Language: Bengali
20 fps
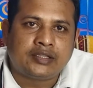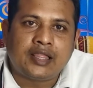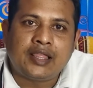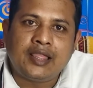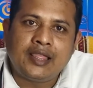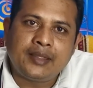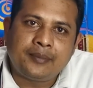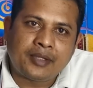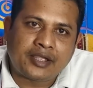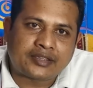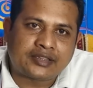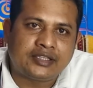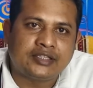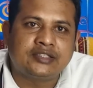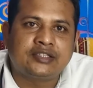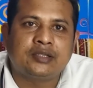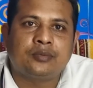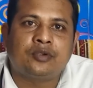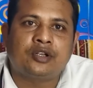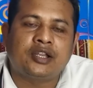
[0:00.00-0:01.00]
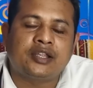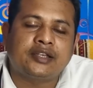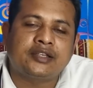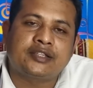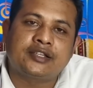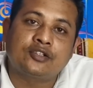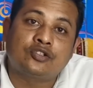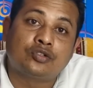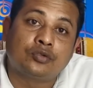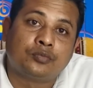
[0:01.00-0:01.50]
তো এই ব্যক্তির জীবনের
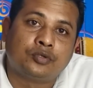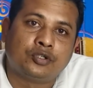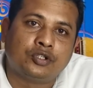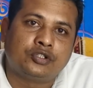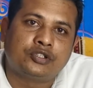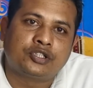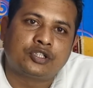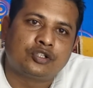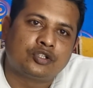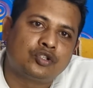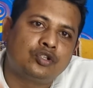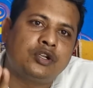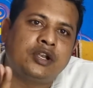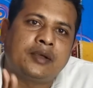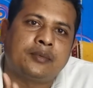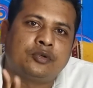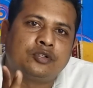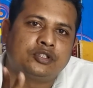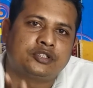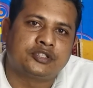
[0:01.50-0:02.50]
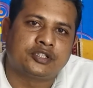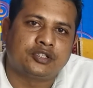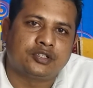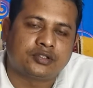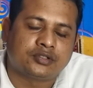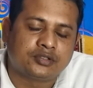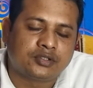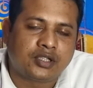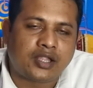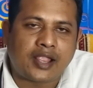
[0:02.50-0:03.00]
কিছু ভুল ছিল দুইটা ভুল ছিল
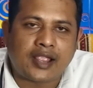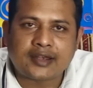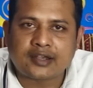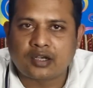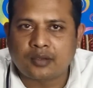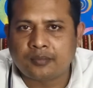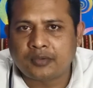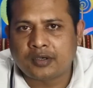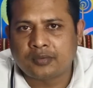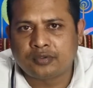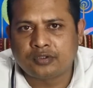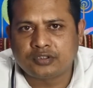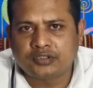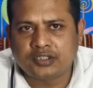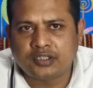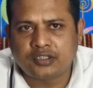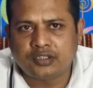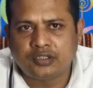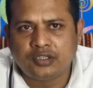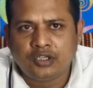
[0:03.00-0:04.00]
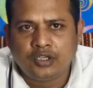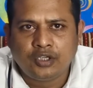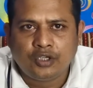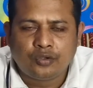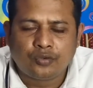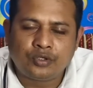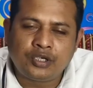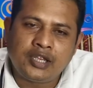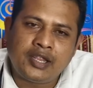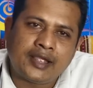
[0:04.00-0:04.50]
এক নম্বর ভুল ছিল
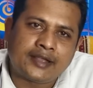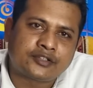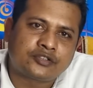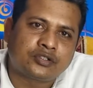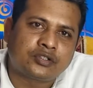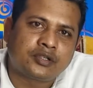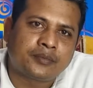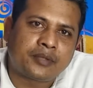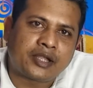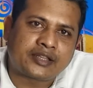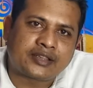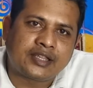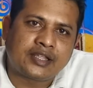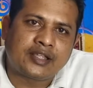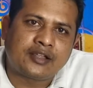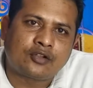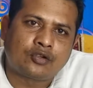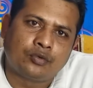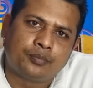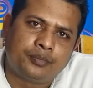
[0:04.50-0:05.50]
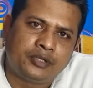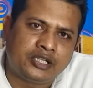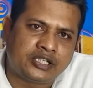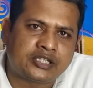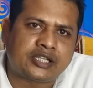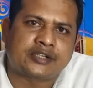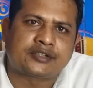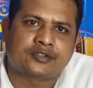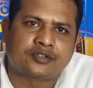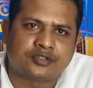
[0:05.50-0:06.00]
উনি একজন ব্যক্তিকে খুব
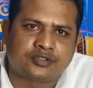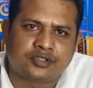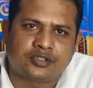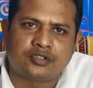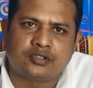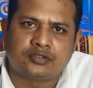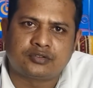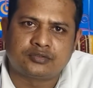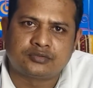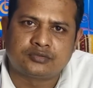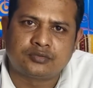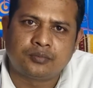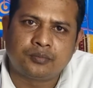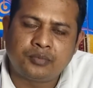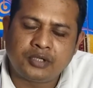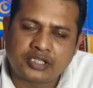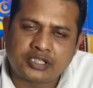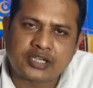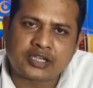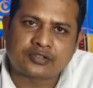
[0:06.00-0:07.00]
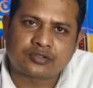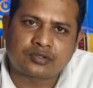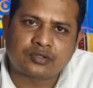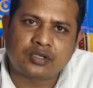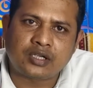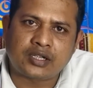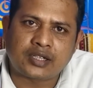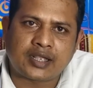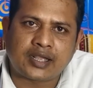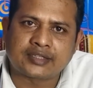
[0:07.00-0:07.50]
বিশ্বাস করছিল বিশ্বাস
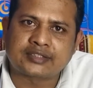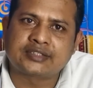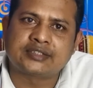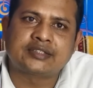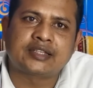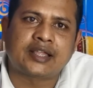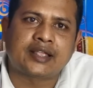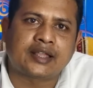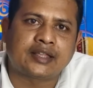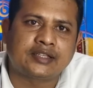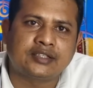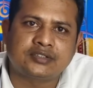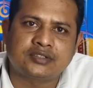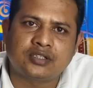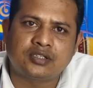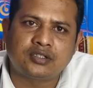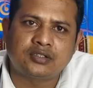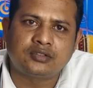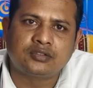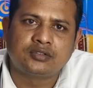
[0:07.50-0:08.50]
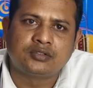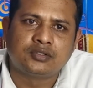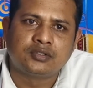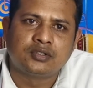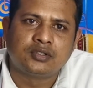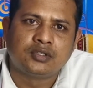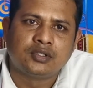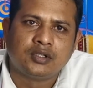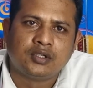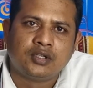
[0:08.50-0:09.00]
করে কাছে জায়গা দিছিল
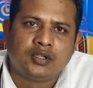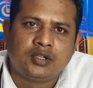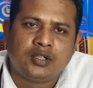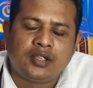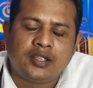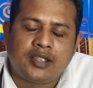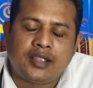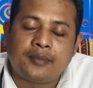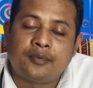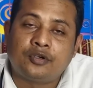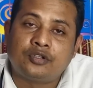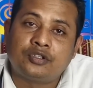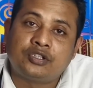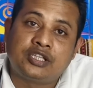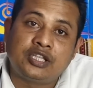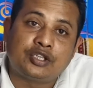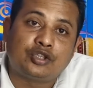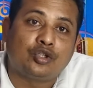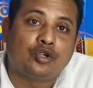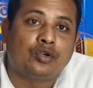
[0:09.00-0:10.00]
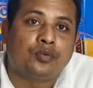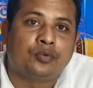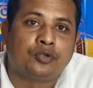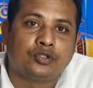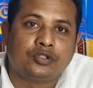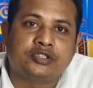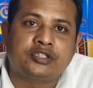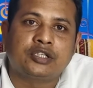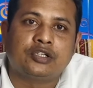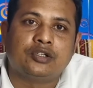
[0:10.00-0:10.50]
এবং দ্বিতীয়
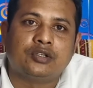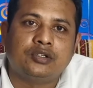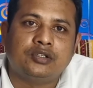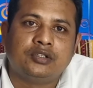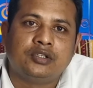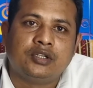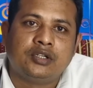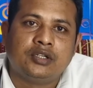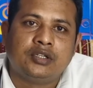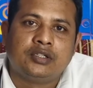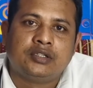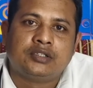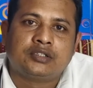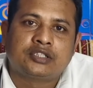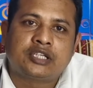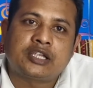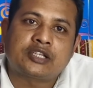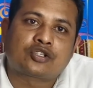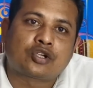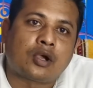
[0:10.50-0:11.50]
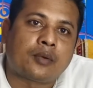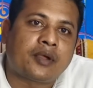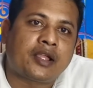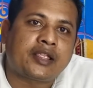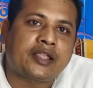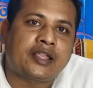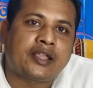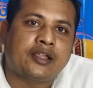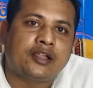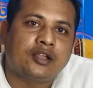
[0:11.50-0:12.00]
ভুল ছিল সে
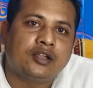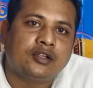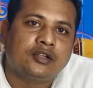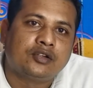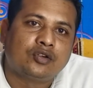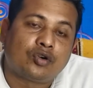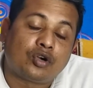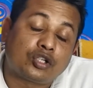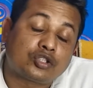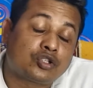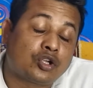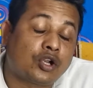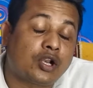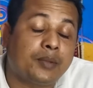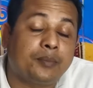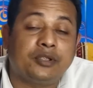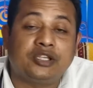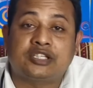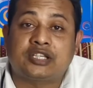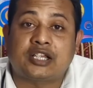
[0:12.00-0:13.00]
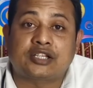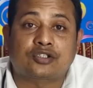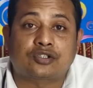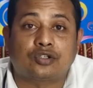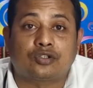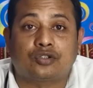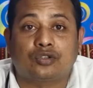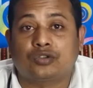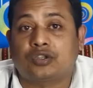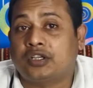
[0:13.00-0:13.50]
সবাইকে অধরে বিশ্বাস
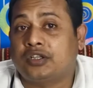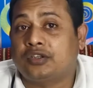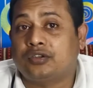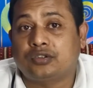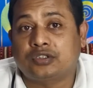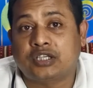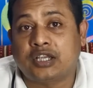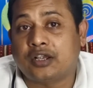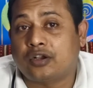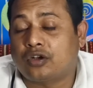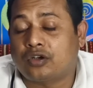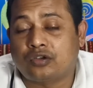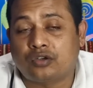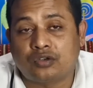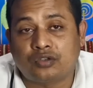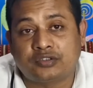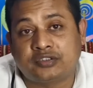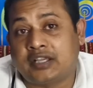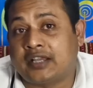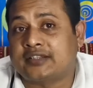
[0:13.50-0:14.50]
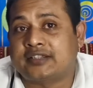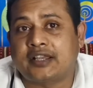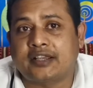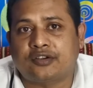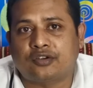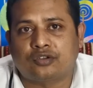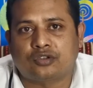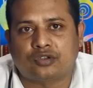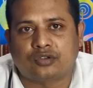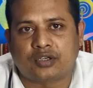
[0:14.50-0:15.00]
করতো কিন্তু সে কখনো
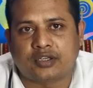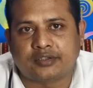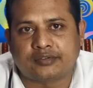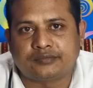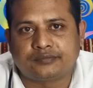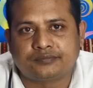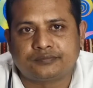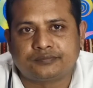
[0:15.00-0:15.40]
যাচাই করতো না